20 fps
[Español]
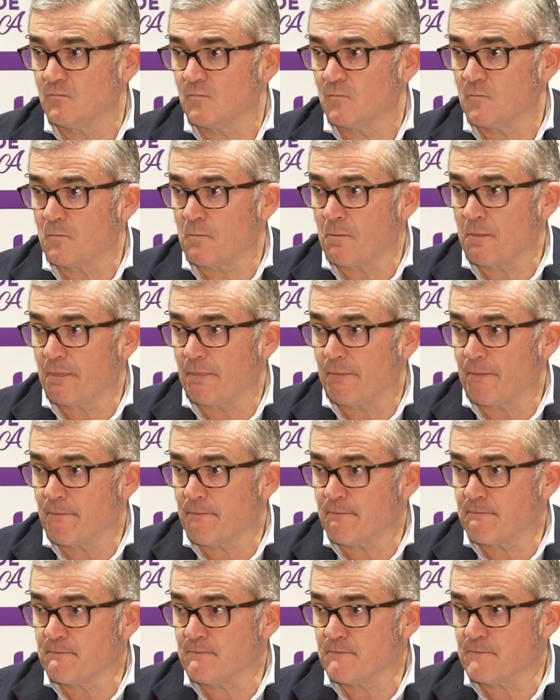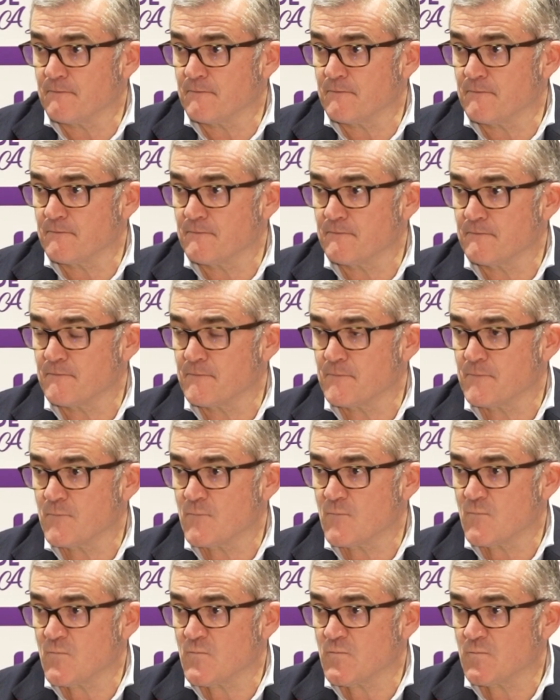¿qué ha pasado para ganar un partido
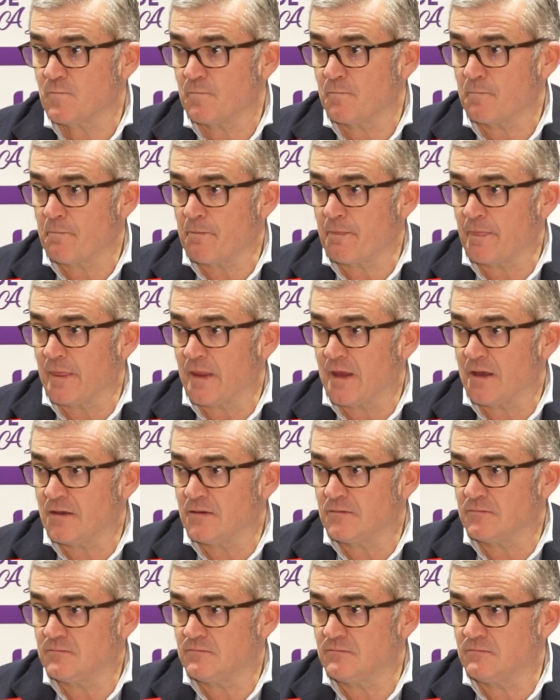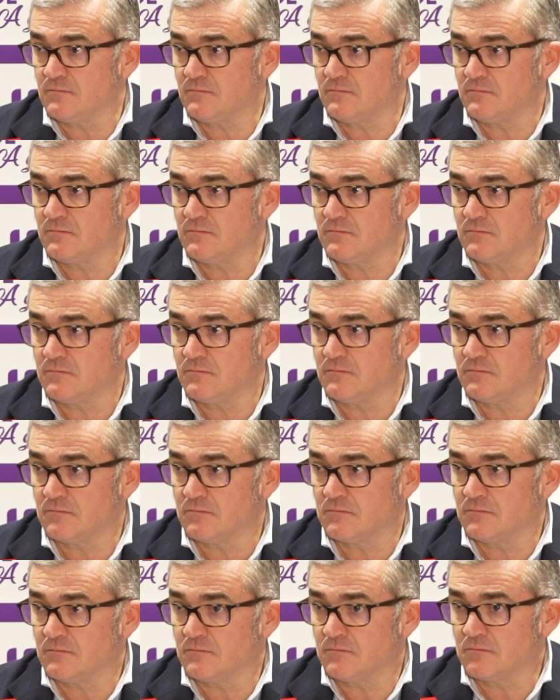que a 4 minutos 3 estaba muy
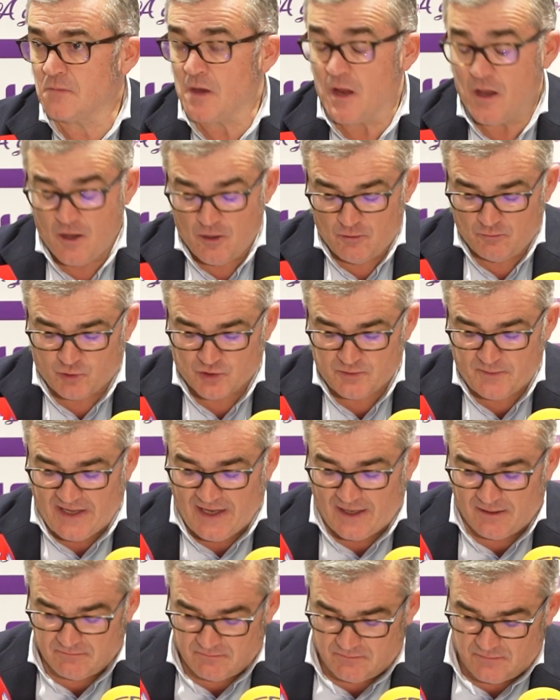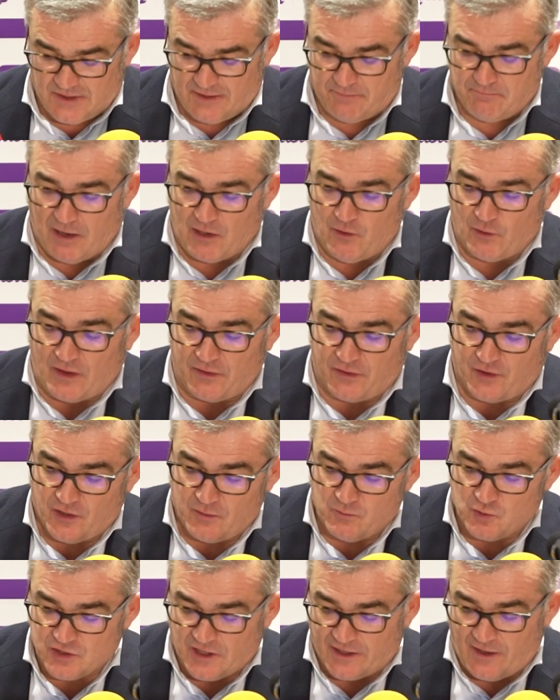perdido? Pues mira, en valoración
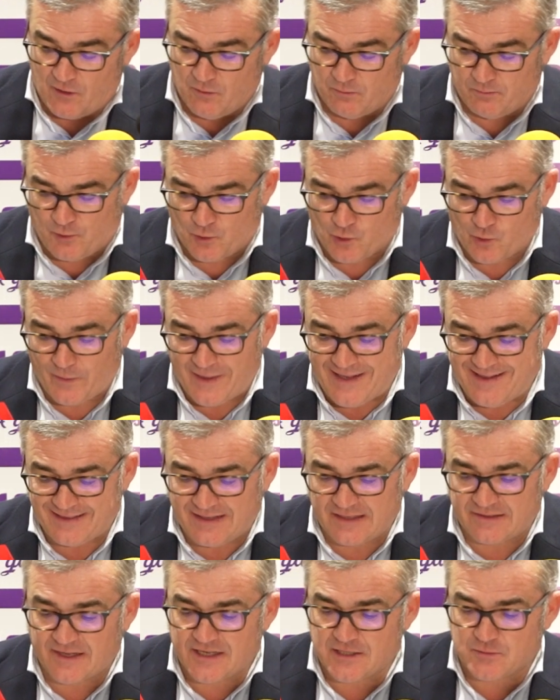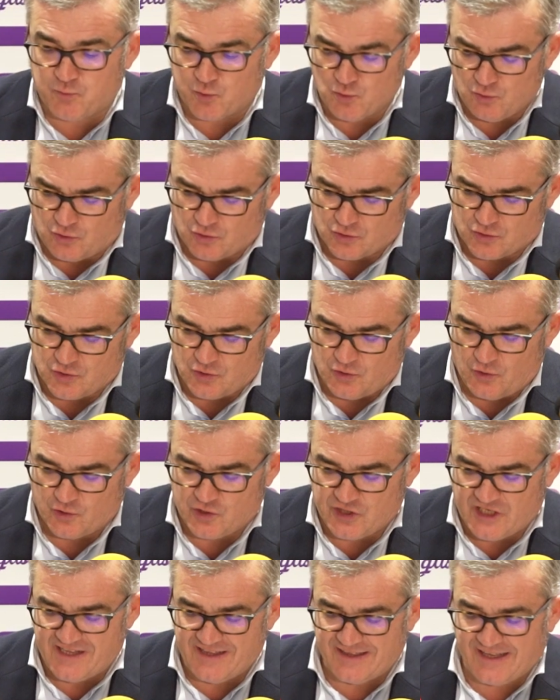hemos ganado por 23 puntos,
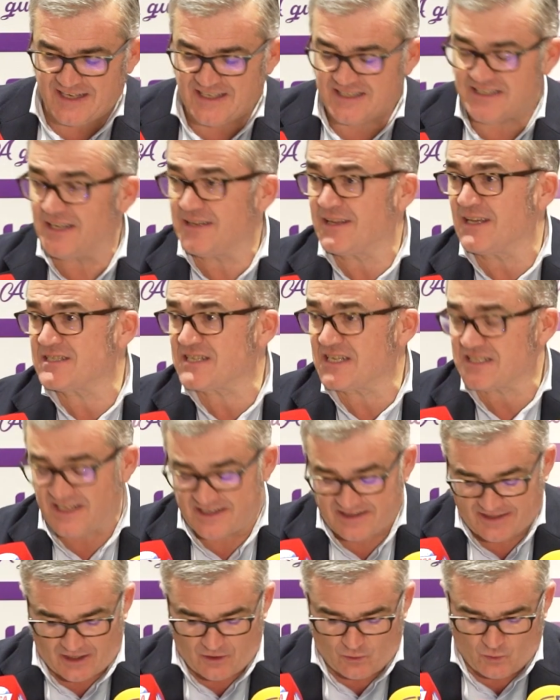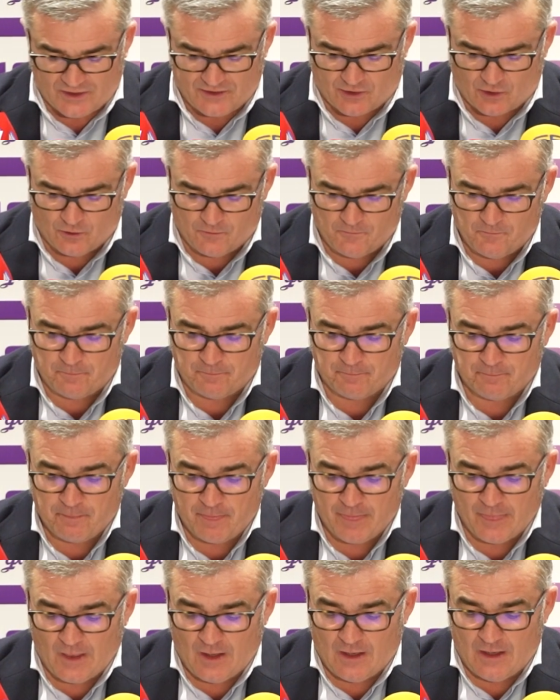87 a 64.
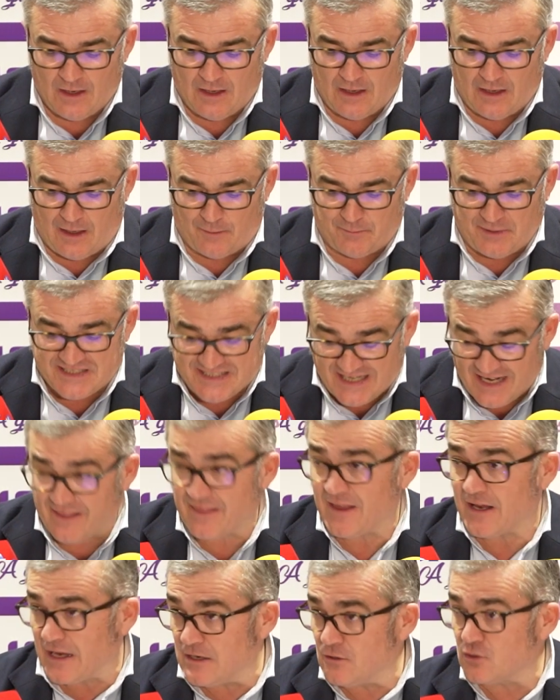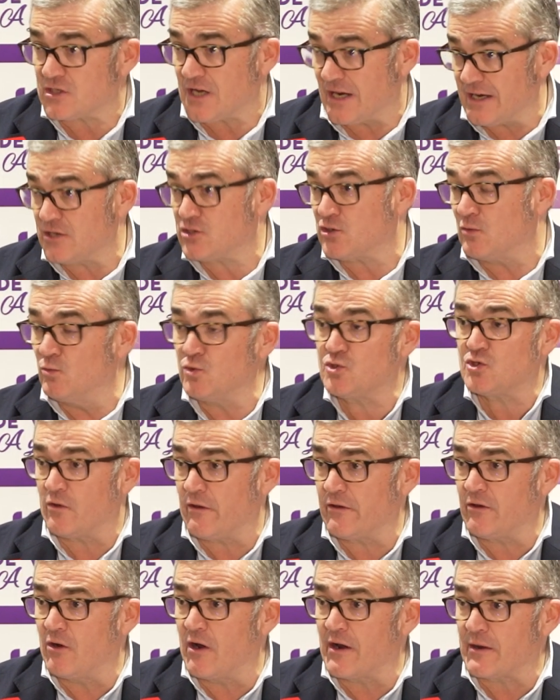A pesar de que nos han hecho mucho
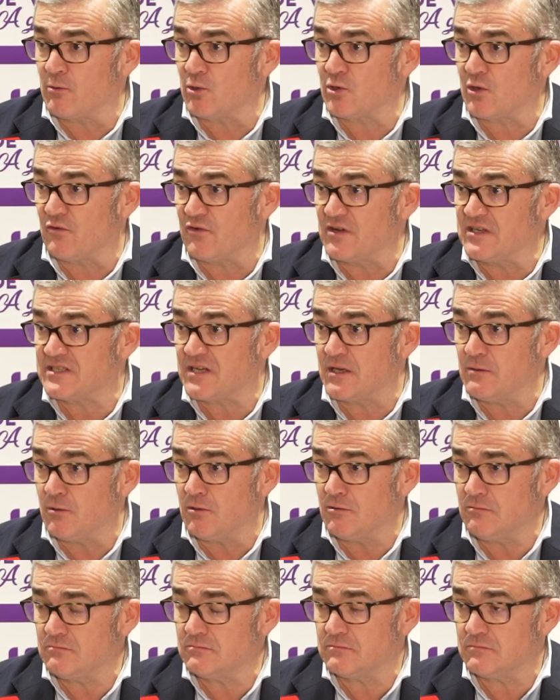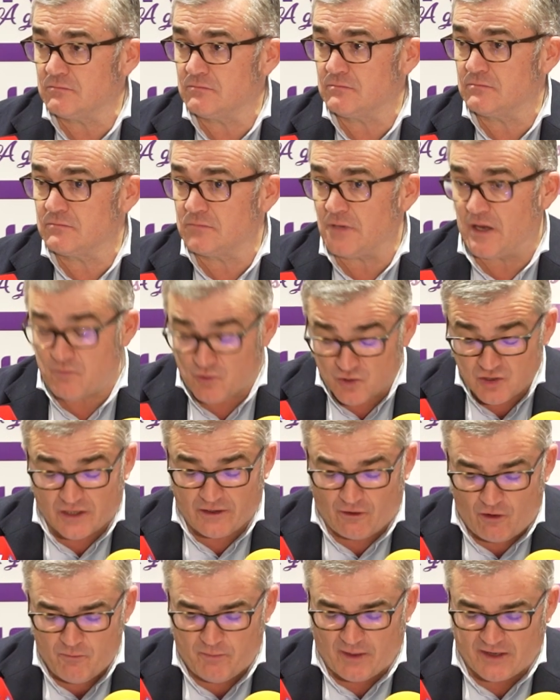daño en el rebote ofensivo, Hemos
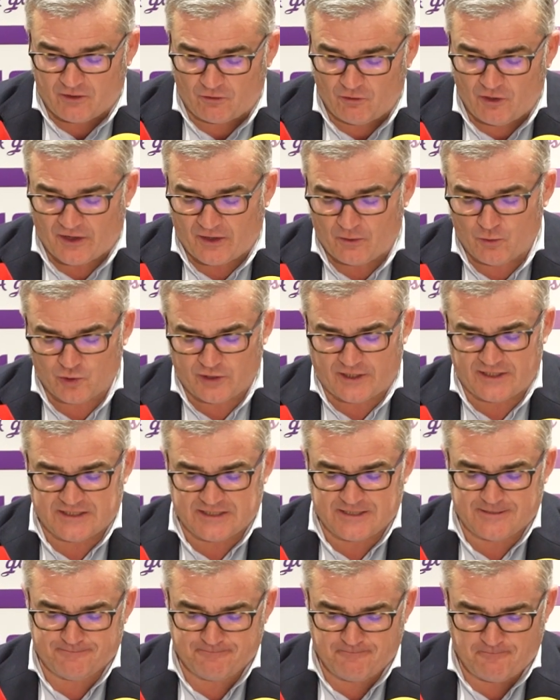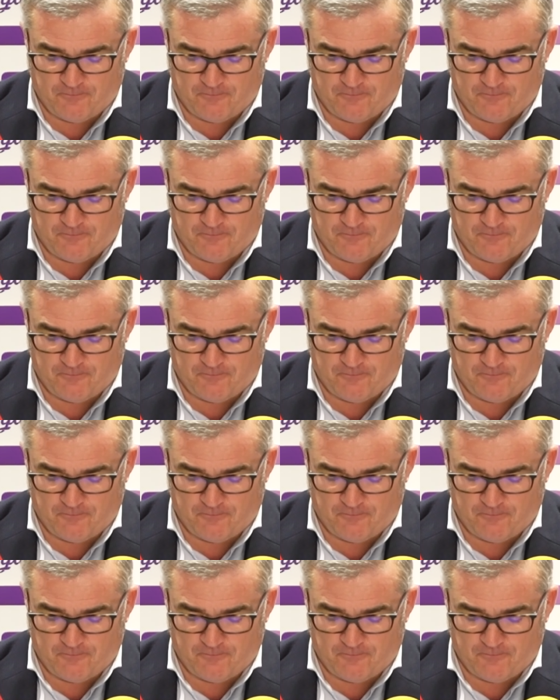ganado el partido en rebotes.